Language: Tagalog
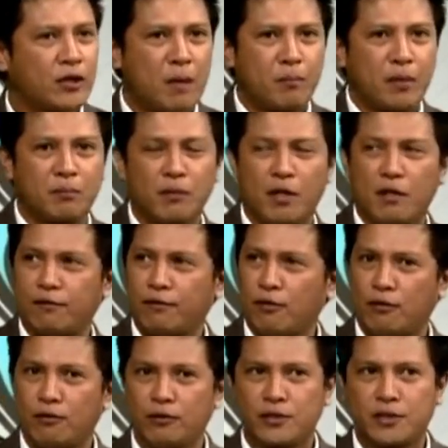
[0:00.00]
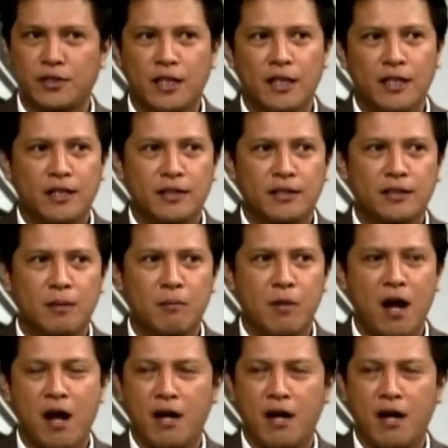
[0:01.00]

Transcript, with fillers: dapat mag-focus sa mga